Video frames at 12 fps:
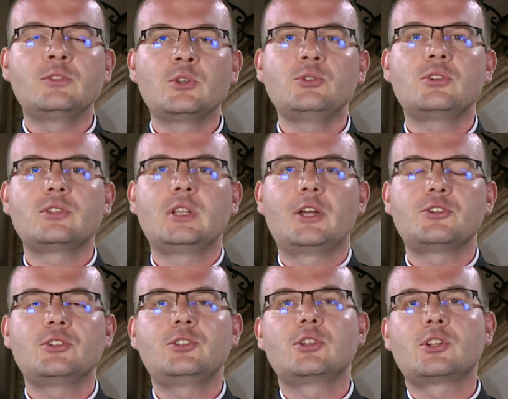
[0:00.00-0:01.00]
coś
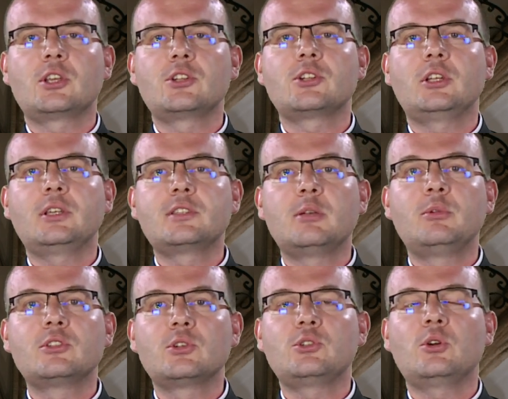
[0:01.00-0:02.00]
znaczyć, że jeżeli
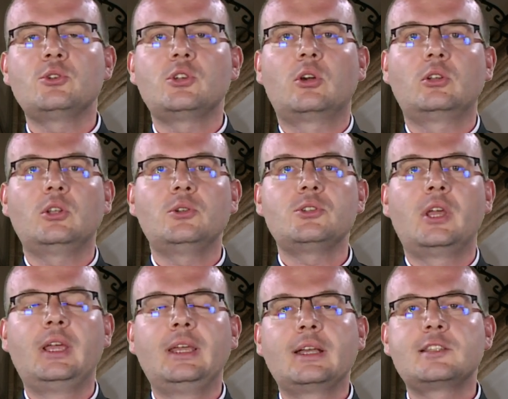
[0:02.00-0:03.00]
chcemy coś osiągnąć,
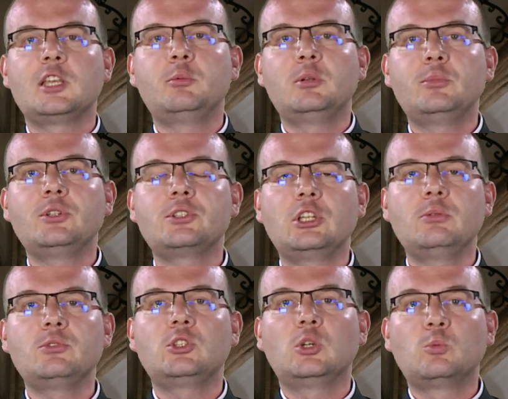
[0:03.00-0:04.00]
chcemy być
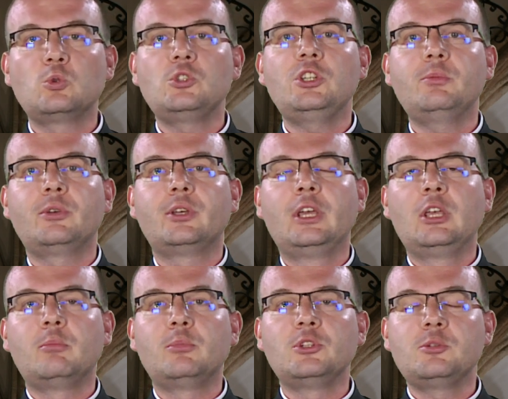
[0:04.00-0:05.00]
kimś, to musimy
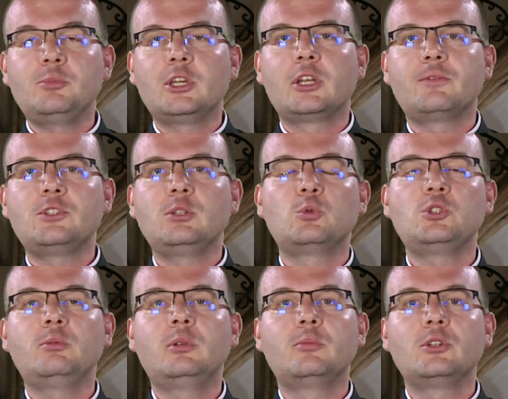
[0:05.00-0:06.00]
być pierwsi,
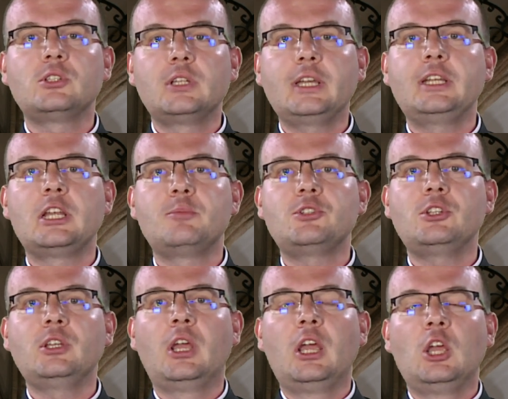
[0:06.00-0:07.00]
musimy być
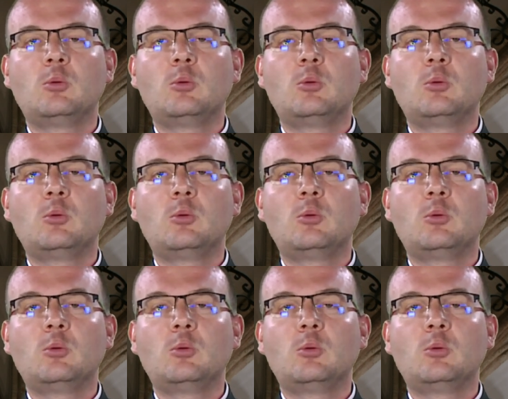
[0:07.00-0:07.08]
najlepsi,